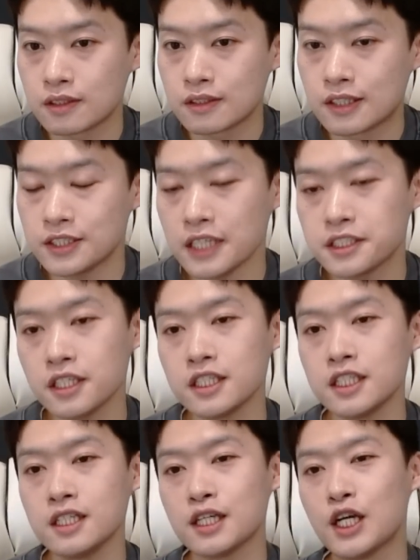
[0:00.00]
그래서 사실
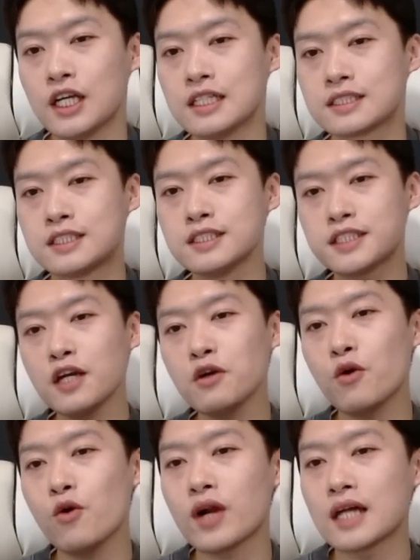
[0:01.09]
이
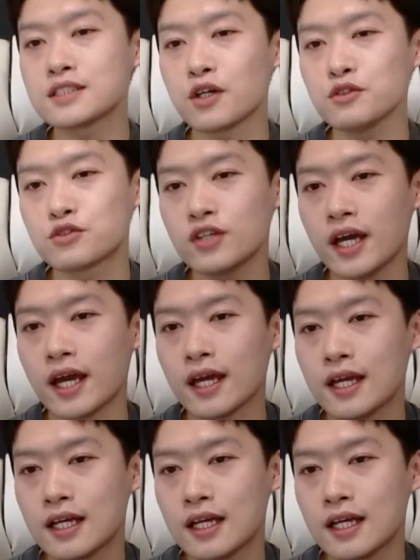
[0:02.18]
진첸코라는 선수의